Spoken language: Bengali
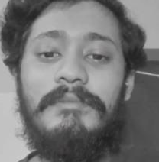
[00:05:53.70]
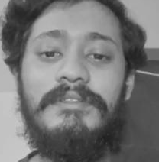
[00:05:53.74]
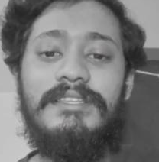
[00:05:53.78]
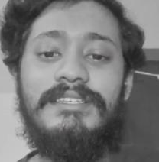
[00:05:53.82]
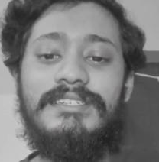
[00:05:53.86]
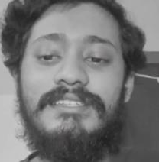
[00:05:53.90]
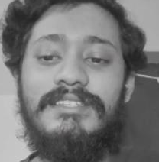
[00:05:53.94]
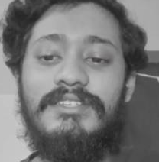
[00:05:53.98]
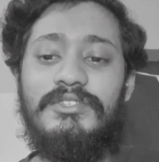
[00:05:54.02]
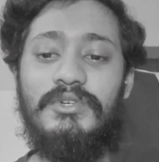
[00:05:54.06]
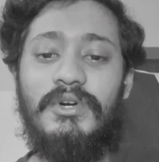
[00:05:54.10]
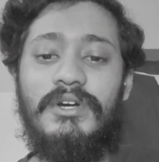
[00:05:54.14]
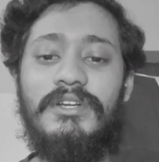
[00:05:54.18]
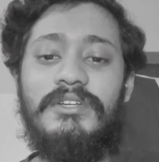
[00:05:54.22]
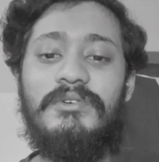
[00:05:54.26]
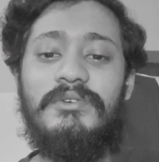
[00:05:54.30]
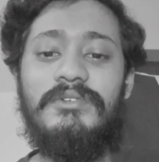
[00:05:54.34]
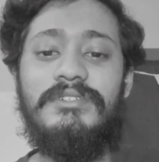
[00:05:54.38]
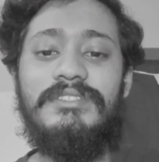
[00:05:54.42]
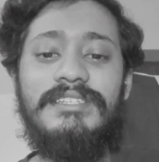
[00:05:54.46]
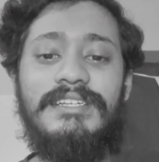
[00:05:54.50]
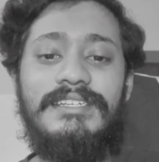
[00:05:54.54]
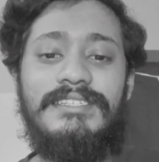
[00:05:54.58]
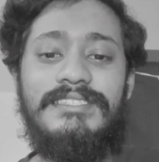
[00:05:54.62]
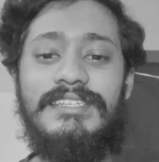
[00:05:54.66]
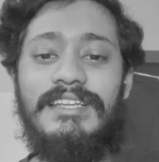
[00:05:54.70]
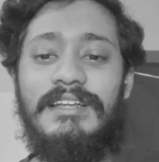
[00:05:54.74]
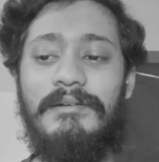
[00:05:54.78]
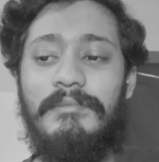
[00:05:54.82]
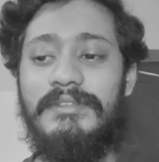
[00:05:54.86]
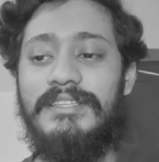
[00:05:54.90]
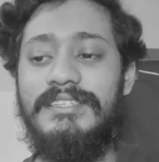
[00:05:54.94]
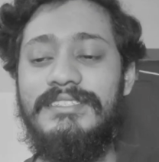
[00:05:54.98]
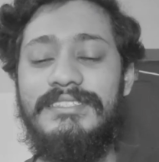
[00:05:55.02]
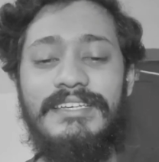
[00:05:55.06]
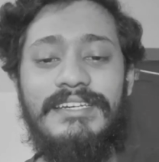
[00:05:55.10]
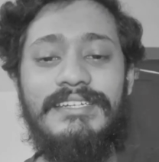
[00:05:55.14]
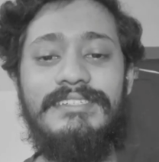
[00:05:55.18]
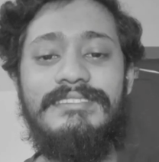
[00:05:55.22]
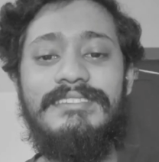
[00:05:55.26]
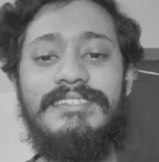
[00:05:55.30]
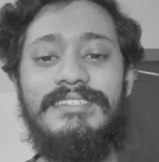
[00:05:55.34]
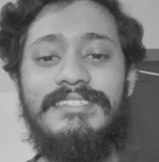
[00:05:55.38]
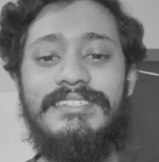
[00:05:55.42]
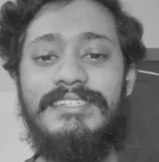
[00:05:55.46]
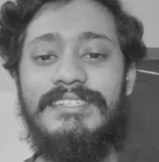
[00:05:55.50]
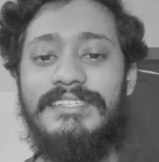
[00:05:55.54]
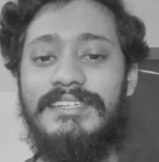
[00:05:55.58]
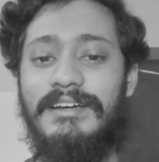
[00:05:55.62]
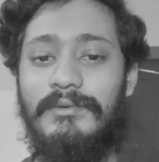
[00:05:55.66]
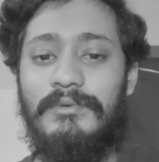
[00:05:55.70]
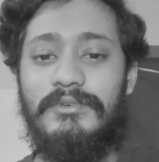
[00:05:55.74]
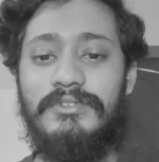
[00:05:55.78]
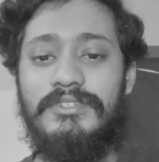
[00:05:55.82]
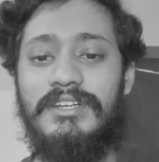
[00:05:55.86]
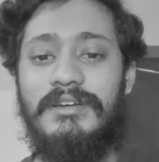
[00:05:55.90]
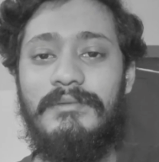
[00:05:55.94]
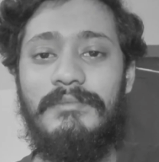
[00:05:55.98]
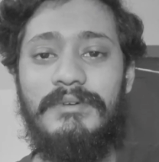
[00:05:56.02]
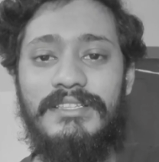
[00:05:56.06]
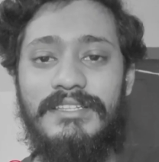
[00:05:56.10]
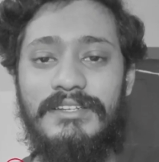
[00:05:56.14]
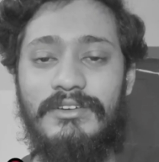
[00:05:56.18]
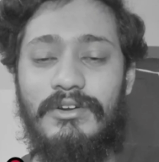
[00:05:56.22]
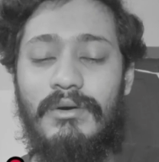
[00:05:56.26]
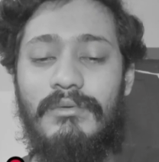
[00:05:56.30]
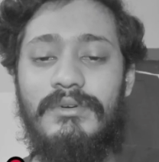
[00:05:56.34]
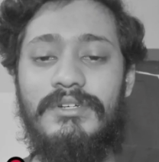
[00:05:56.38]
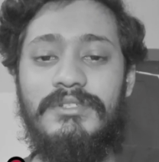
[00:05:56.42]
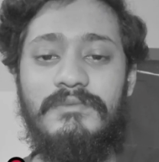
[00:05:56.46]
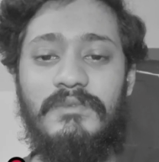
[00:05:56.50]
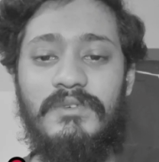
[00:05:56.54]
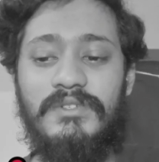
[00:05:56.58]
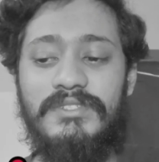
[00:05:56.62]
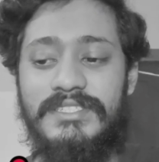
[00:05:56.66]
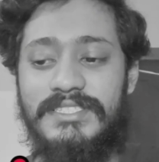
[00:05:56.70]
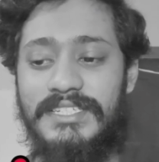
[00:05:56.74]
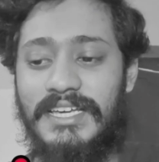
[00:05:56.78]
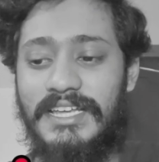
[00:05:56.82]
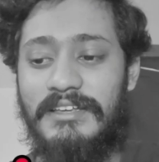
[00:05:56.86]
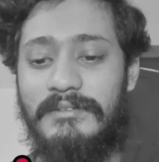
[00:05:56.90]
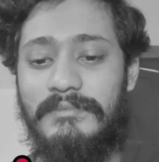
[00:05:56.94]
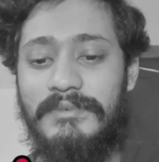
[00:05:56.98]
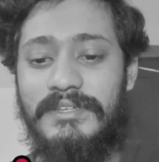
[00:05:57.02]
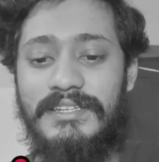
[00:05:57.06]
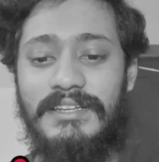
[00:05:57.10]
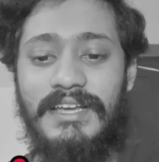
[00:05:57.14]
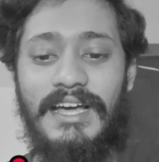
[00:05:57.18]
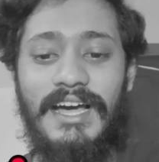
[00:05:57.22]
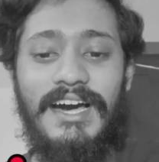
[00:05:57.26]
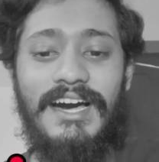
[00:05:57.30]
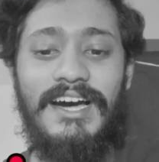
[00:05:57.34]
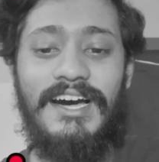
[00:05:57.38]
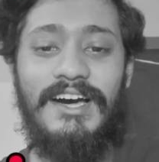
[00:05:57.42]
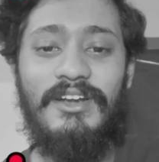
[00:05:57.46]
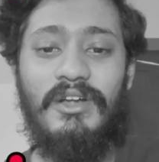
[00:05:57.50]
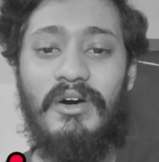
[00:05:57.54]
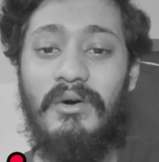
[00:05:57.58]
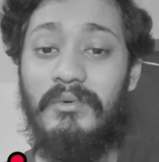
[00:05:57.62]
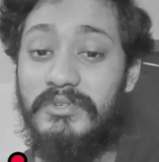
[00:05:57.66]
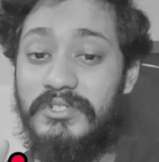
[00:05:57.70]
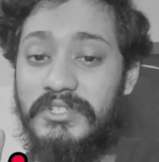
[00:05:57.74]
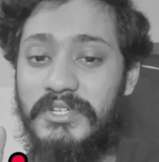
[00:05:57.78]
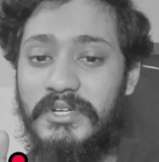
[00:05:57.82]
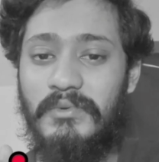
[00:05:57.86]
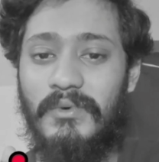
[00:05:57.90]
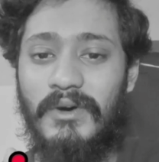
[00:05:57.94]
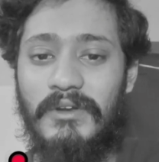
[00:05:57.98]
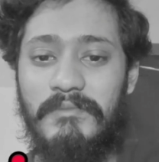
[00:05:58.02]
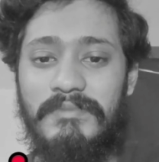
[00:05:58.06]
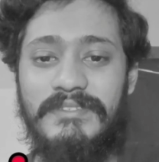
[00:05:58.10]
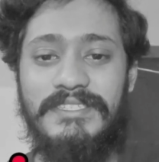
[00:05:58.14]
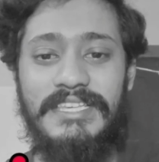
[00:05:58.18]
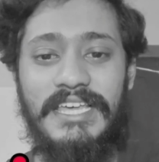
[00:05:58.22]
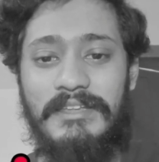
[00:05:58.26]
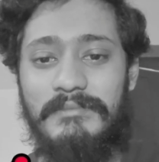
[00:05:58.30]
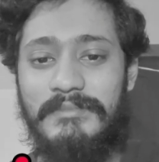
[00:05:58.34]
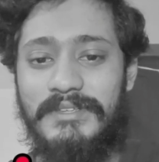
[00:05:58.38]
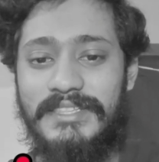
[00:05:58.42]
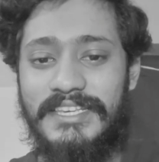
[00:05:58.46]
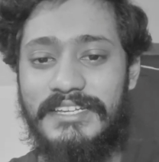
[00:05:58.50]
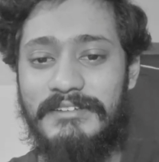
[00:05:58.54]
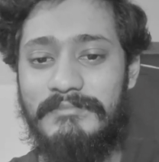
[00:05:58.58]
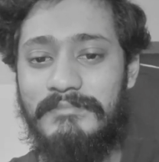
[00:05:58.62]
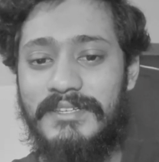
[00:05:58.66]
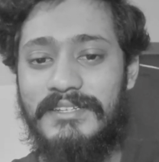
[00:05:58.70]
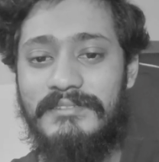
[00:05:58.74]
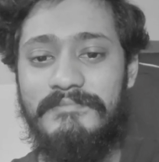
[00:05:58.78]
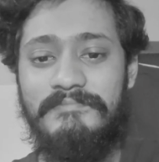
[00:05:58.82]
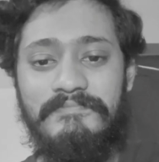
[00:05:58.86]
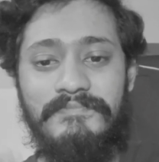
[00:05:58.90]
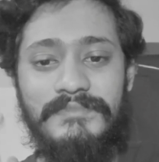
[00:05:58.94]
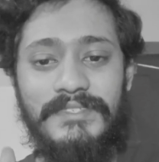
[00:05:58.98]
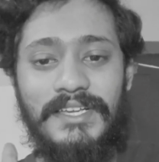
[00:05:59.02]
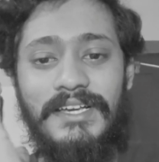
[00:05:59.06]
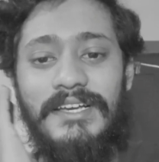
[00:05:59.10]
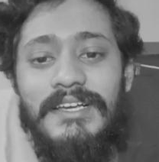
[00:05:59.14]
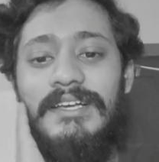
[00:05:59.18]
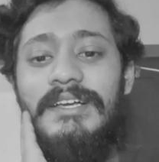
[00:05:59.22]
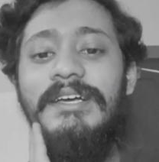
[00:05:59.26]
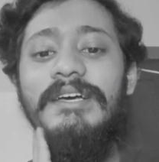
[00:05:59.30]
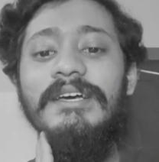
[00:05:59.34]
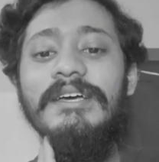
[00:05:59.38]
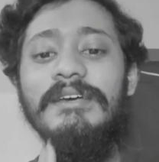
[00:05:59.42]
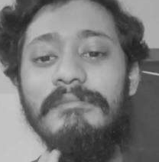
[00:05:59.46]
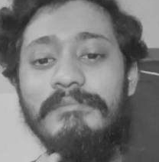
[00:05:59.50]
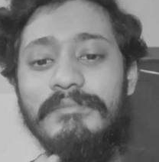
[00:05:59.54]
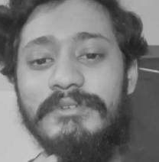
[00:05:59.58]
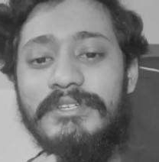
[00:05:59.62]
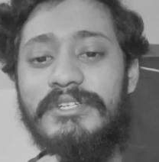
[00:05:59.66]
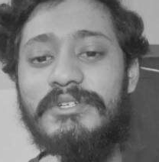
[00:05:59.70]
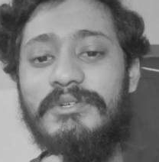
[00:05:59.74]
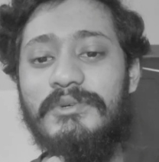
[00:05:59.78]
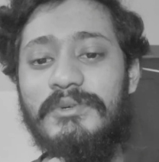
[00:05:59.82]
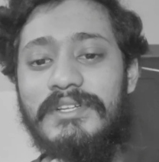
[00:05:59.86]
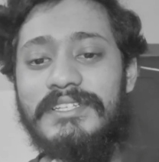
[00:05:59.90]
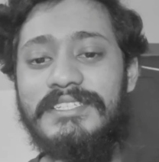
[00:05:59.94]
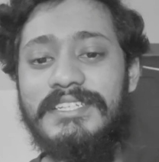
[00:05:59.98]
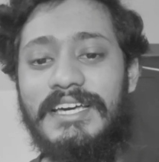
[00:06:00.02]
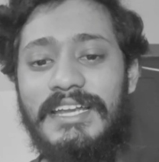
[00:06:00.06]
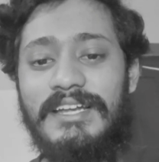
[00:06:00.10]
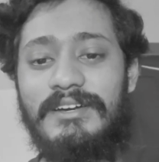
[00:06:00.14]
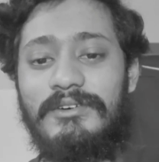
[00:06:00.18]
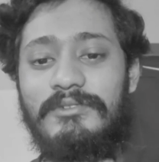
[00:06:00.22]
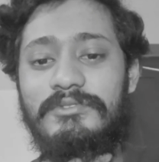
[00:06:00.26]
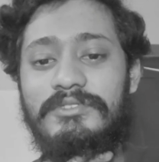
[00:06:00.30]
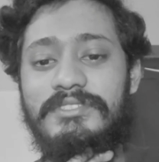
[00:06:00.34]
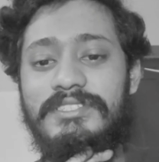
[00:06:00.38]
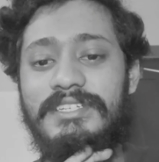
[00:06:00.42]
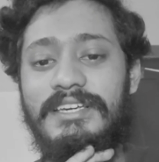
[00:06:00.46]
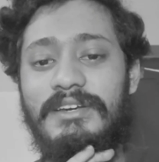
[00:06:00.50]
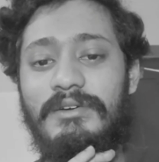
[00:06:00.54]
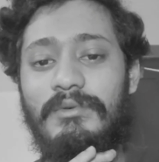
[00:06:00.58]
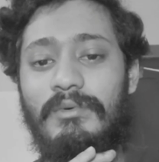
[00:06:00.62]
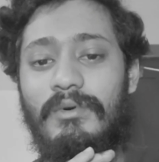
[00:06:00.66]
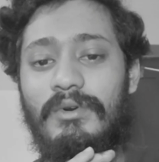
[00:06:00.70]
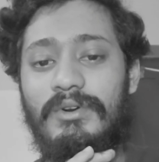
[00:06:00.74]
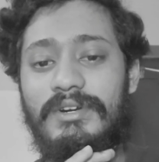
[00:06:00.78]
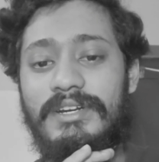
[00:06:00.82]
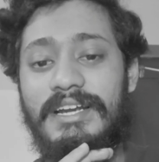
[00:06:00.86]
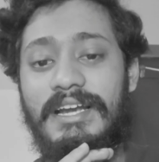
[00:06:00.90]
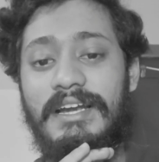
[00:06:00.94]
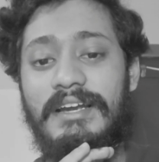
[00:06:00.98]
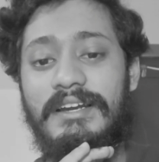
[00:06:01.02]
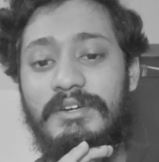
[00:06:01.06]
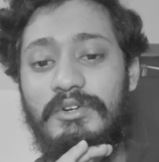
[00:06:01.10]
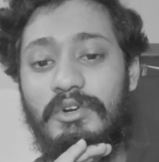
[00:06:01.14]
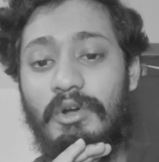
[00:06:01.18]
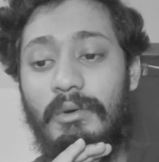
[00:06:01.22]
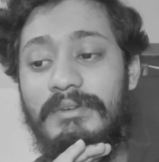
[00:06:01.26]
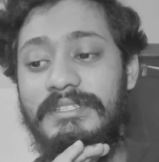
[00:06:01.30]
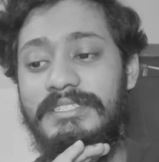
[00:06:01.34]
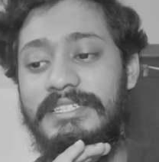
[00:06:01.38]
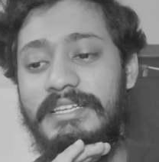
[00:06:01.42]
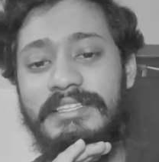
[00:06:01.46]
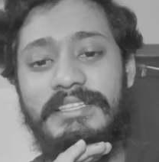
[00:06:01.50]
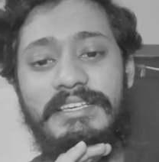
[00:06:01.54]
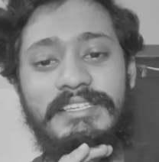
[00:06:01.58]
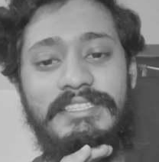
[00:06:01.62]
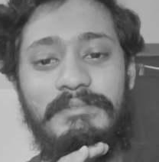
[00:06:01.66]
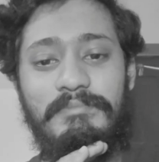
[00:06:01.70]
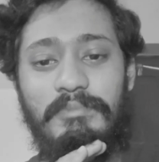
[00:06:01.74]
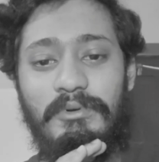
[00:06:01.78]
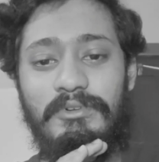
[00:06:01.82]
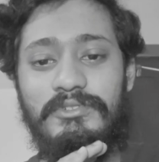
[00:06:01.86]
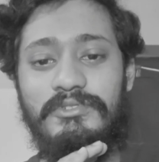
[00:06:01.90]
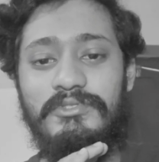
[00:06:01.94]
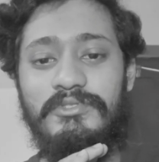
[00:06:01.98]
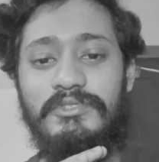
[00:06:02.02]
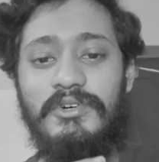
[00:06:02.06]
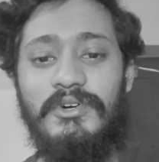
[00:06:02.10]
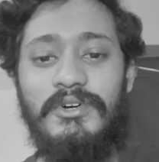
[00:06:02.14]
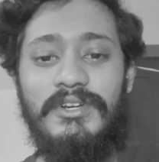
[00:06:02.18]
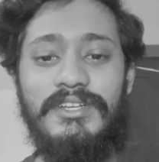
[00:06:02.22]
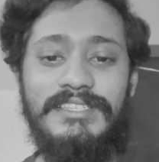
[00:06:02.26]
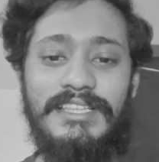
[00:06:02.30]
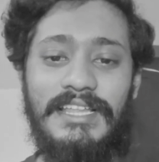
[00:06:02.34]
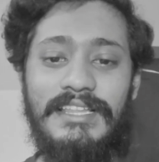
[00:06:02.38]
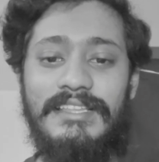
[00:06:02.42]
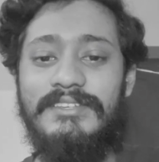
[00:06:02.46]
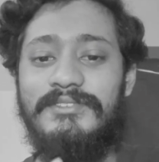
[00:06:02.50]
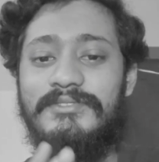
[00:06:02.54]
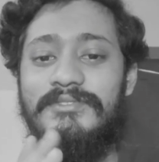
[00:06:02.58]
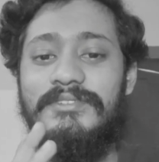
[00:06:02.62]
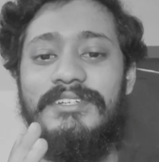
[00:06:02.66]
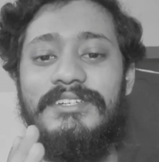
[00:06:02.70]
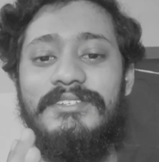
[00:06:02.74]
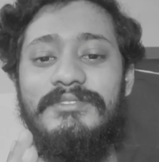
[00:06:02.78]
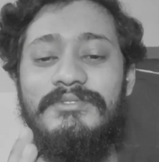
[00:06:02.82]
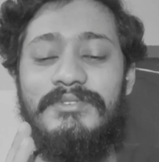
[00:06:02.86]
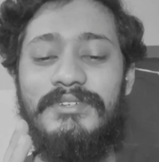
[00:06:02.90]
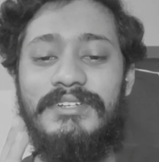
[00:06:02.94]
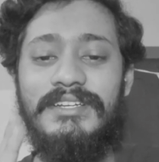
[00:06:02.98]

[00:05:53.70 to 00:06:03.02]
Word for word: আমাদের সাথে জয়েন করতে যাচ্ছেন আমাদের সেকেন্ড সেশনে অবশ্যই আমাদের কমেন্ট বক্সে জানাবেন আর অবশ্যই ওয়ান পিস অ্যানিমে দেখবেন বিশেষ করে যারা হচ্ছে টমেন জেরি দেখতে পছন্দ করেন তাদের জন্য কিন্তু